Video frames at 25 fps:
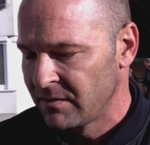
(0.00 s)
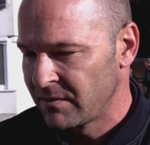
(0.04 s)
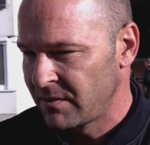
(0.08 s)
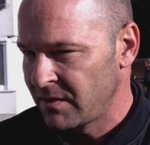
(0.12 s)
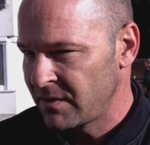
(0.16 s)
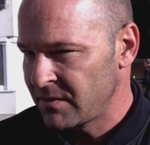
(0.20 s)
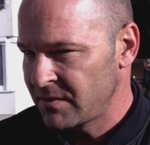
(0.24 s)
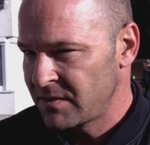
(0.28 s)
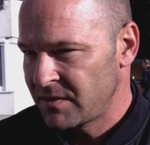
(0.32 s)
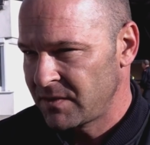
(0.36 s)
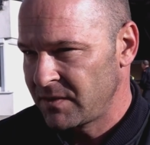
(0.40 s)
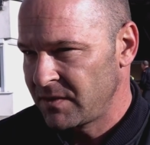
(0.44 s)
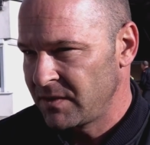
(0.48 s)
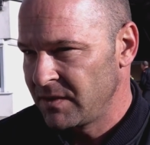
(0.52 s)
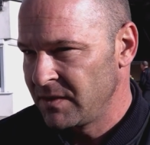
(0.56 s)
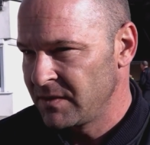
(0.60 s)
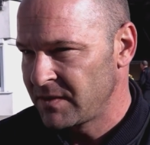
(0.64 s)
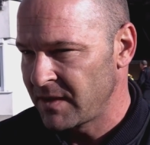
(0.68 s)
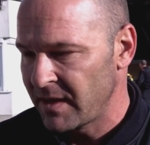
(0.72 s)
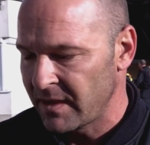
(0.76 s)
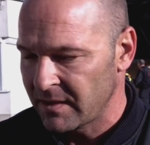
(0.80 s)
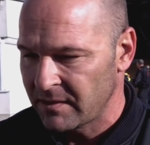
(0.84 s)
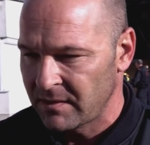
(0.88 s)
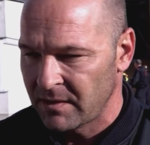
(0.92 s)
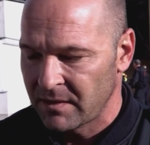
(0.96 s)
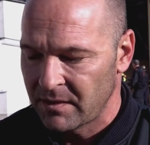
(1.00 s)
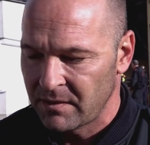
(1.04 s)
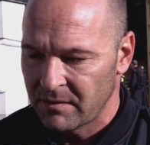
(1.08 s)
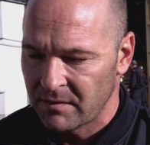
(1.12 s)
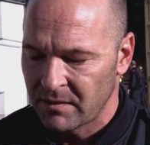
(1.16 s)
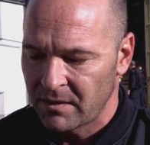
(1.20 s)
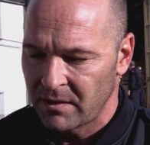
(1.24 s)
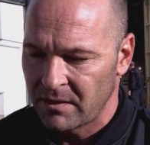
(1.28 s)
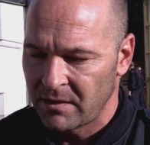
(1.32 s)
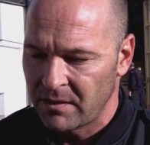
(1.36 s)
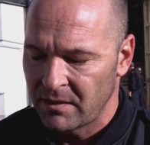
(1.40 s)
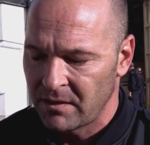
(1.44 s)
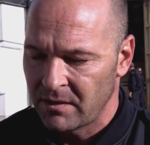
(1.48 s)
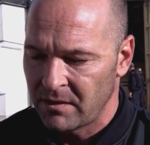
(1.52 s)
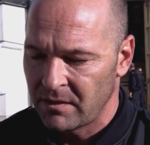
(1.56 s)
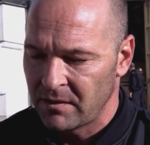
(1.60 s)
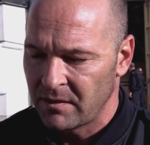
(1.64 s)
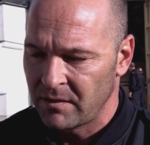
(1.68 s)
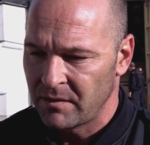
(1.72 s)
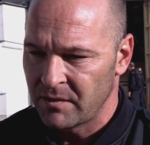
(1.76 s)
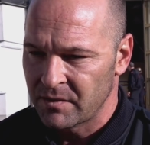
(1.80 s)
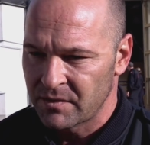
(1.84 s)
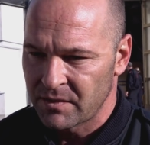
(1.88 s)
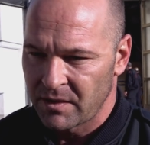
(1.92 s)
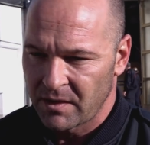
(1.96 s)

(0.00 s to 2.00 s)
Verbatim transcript: Das ist eigentlich in der,